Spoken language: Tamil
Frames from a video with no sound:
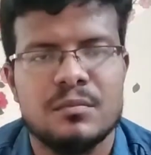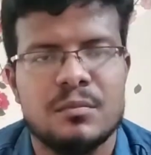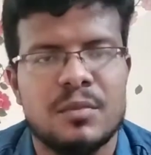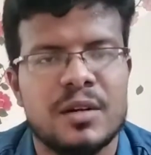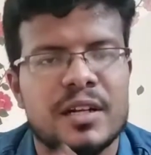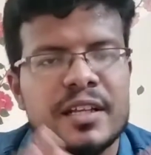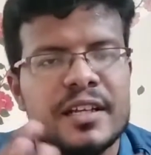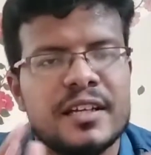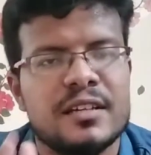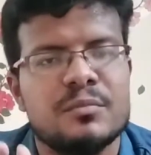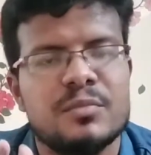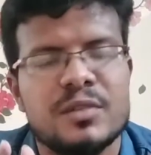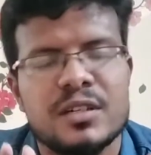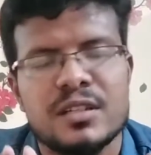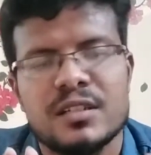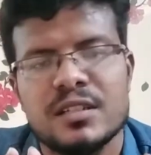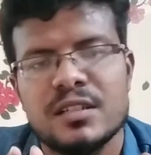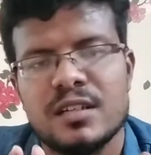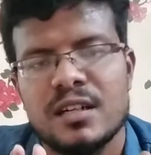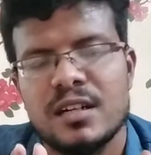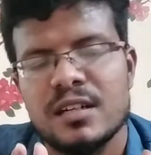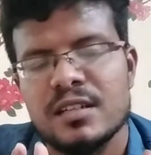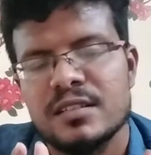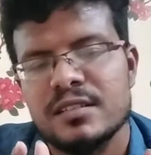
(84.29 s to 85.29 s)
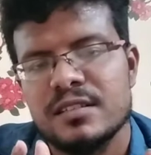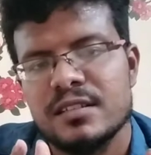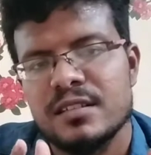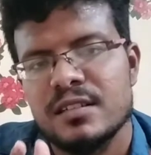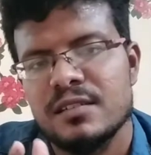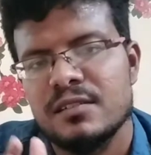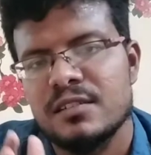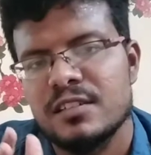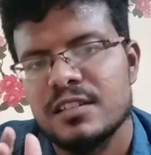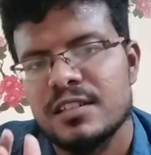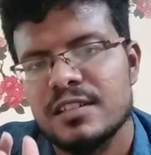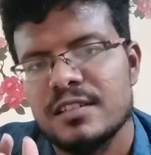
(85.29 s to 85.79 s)
பழைய ஏற்பாட்டு காலத்தில்
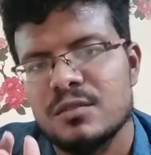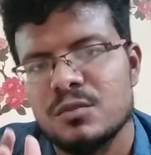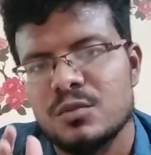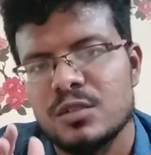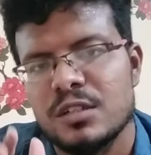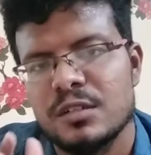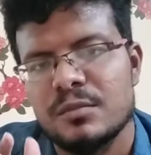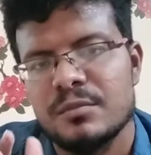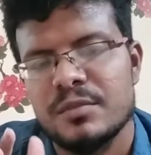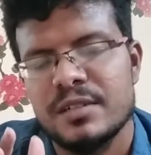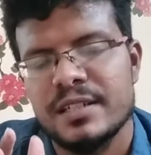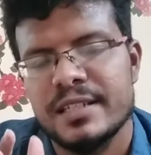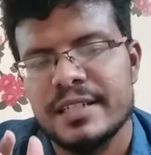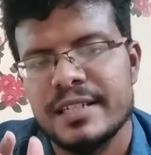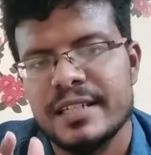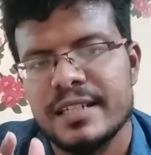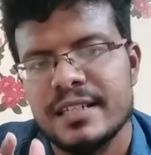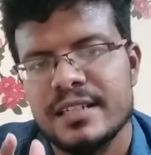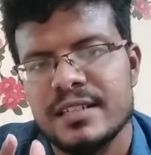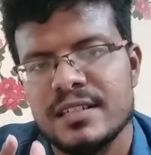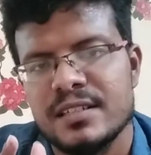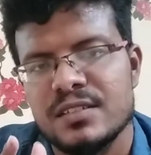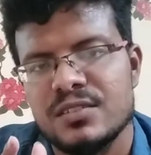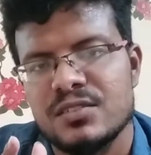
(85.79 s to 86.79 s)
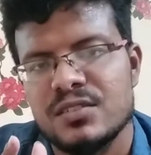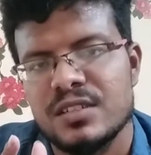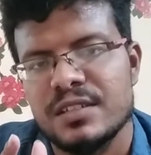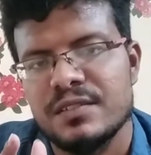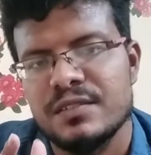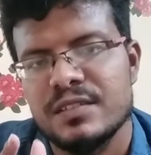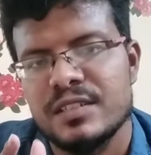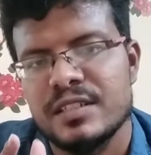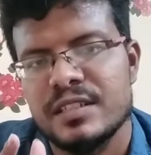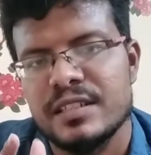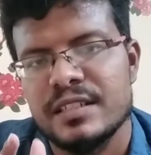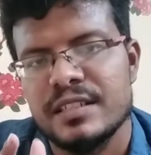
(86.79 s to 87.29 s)
அவர்கள் உடன்படிக்கை
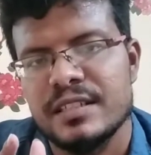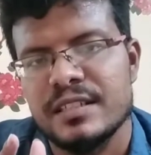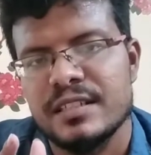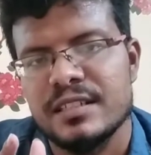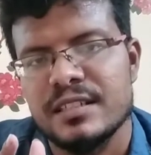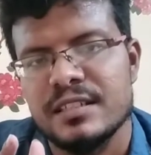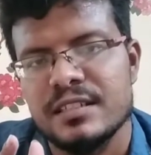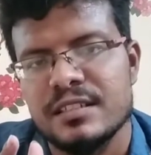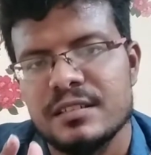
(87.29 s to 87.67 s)
செய்வதற்கு